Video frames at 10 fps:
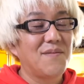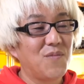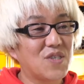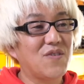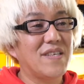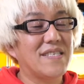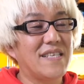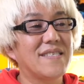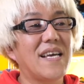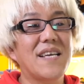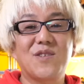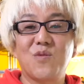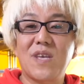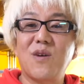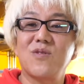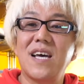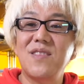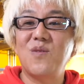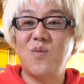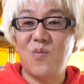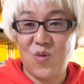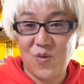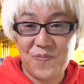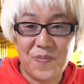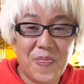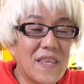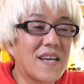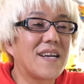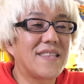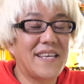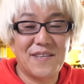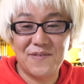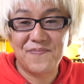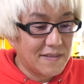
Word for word: もしくはですね、サーキットも結構何度ももう行かれている。